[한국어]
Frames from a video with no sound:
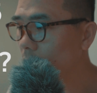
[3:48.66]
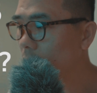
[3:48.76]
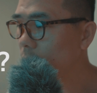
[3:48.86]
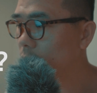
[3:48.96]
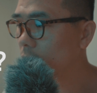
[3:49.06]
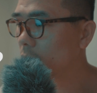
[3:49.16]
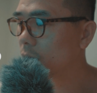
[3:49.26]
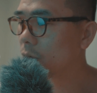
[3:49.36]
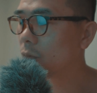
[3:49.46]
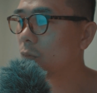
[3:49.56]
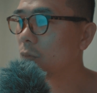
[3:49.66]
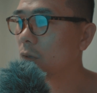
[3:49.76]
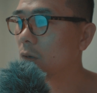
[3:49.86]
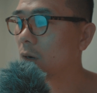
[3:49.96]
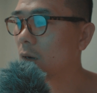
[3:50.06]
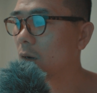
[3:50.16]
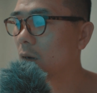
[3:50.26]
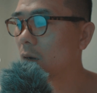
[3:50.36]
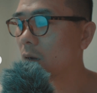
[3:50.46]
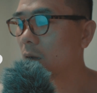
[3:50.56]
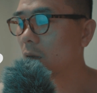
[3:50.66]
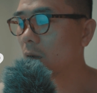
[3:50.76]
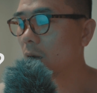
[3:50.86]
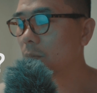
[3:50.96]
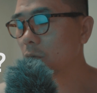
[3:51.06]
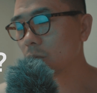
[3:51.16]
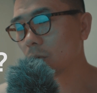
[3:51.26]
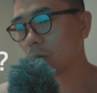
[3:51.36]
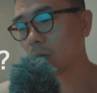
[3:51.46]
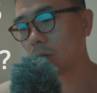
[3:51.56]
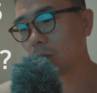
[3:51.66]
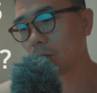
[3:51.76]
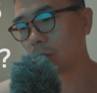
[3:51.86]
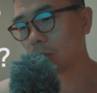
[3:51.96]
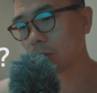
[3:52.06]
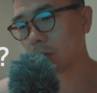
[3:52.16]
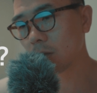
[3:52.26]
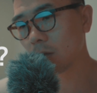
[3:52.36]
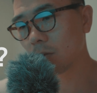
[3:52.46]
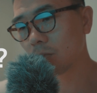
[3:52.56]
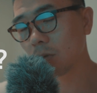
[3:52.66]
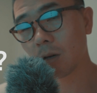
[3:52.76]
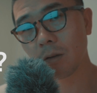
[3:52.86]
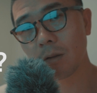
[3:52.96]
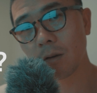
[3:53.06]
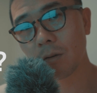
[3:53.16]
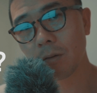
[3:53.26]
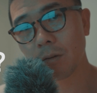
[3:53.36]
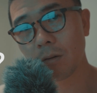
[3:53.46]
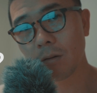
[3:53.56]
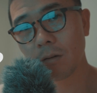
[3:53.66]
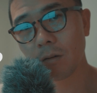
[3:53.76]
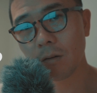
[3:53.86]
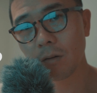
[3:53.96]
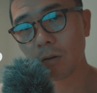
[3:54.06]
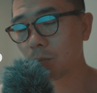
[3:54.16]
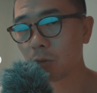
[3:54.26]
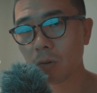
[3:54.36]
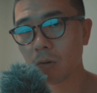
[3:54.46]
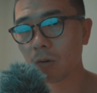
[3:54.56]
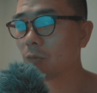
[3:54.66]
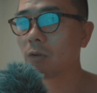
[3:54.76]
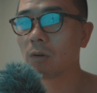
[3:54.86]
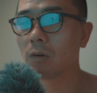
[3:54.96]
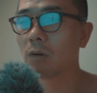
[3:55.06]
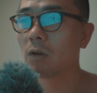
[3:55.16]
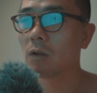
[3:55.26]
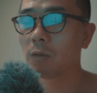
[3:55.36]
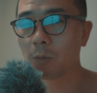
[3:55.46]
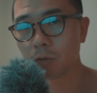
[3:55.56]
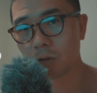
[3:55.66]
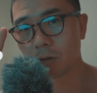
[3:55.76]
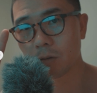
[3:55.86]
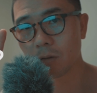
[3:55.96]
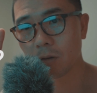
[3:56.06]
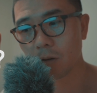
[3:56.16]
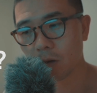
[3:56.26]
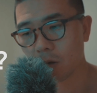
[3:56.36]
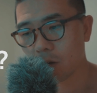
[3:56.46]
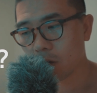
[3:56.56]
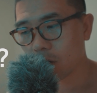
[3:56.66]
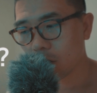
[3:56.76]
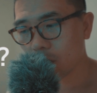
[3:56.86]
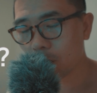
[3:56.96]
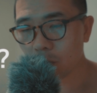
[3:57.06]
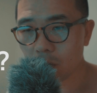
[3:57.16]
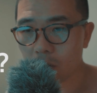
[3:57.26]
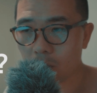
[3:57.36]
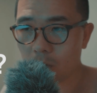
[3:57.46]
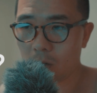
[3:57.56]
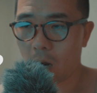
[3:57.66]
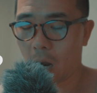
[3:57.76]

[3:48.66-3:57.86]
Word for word: 상업 분야에서 소니가 압도적으로 1위로 차지하는 분야가 있나요? 없죠? 없어요. 스포츠. 스포츠에는 뭐